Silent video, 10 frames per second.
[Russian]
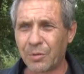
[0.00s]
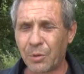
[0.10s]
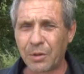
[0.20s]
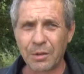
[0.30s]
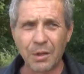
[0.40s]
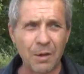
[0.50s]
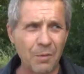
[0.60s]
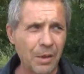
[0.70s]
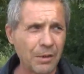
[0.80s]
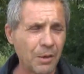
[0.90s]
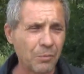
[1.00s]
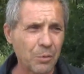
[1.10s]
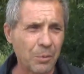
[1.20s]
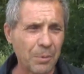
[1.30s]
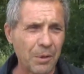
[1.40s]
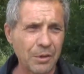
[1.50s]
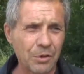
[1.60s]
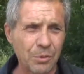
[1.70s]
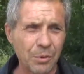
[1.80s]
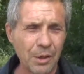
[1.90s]
свое недогование в том плане,
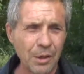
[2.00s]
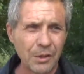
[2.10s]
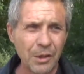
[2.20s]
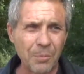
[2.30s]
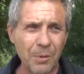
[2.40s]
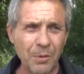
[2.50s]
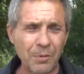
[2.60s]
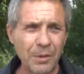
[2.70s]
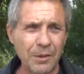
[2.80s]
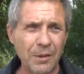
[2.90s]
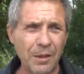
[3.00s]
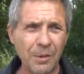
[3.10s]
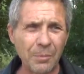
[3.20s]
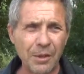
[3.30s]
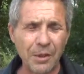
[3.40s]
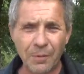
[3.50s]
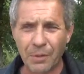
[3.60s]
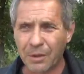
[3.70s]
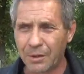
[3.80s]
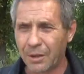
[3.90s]
что типа мы вырезаем
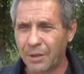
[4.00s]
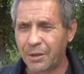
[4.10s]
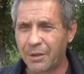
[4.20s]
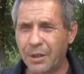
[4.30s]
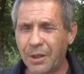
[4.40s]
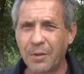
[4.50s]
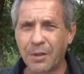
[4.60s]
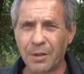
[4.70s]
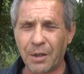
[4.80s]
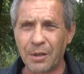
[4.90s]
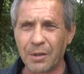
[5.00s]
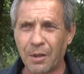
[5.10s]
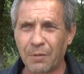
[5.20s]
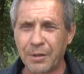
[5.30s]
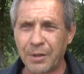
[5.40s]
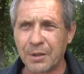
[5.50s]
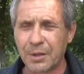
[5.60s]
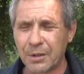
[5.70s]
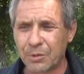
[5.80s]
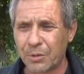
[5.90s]
деревья, хотя эти деревья реально
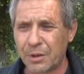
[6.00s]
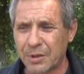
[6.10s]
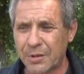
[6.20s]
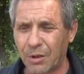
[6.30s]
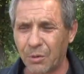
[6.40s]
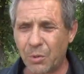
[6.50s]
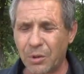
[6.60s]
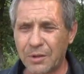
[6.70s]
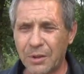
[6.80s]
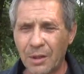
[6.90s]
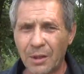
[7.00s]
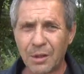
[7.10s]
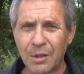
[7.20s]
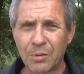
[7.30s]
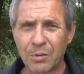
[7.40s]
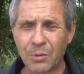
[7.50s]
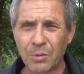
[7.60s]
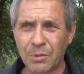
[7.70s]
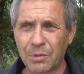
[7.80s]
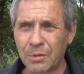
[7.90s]
аварийные, которые раскололись.
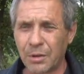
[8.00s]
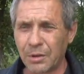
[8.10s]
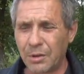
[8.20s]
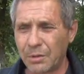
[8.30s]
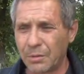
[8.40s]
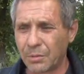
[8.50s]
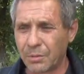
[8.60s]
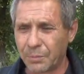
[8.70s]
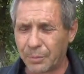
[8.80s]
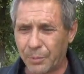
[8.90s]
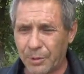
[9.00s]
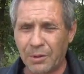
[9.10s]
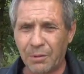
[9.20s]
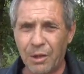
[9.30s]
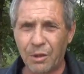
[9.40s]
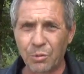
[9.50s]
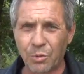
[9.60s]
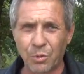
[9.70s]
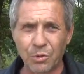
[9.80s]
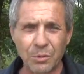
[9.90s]
Вот, они представляют
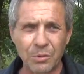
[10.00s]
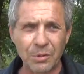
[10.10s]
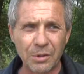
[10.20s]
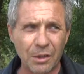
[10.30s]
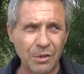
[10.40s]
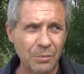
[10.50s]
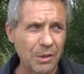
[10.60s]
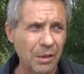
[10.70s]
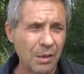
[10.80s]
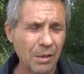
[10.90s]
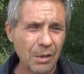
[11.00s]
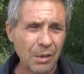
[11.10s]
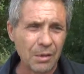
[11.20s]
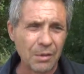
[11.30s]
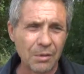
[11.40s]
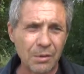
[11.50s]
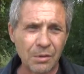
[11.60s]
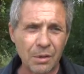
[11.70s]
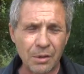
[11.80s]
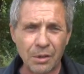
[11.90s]
угрозу, скажем, для
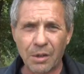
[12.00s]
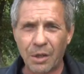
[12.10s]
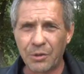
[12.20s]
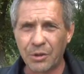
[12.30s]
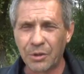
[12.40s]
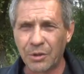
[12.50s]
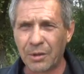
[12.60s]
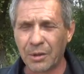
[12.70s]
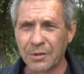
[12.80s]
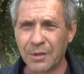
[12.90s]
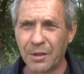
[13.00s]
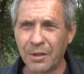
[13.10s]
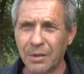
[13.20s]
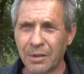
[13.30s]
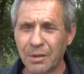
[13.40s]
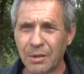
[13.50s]
э, отдыхающих, для населения.